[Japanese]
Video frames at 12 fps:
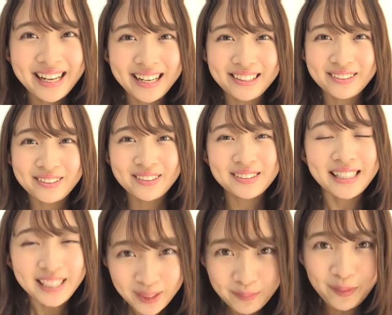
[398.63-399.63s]
あのー、
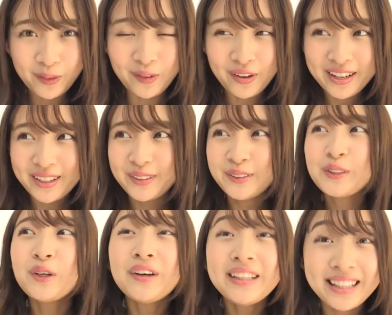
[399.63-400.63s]
ぜひとも
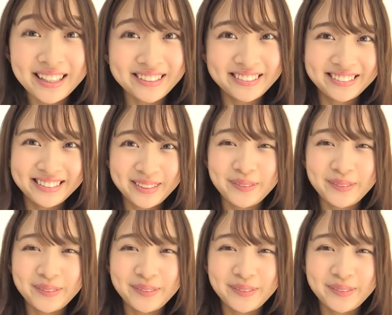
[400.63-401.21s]
動いてる